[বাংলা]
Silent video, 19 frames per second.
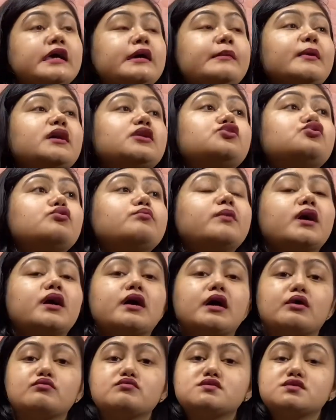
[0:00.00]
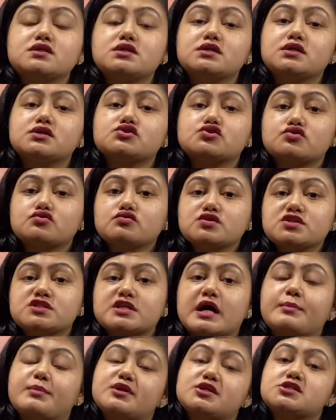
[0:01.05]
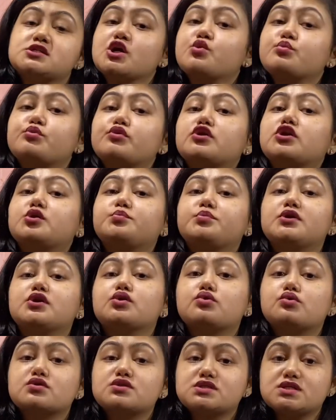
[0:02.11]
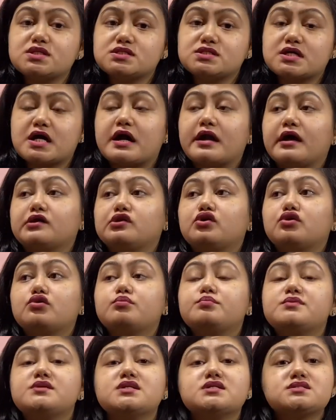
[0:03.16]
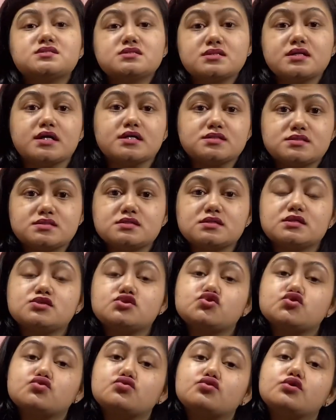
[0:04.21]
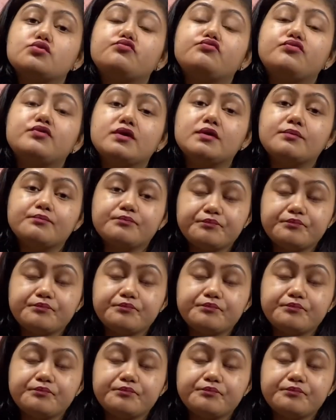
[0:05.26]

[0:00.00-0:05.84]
এবার তোমরা কাউন্সেলিংয়ে যখন যাবে সেটার উপর ডিপেন্ড করছে যারা ধরো বিএসসি নার্সিংয়ের জন্যই ফি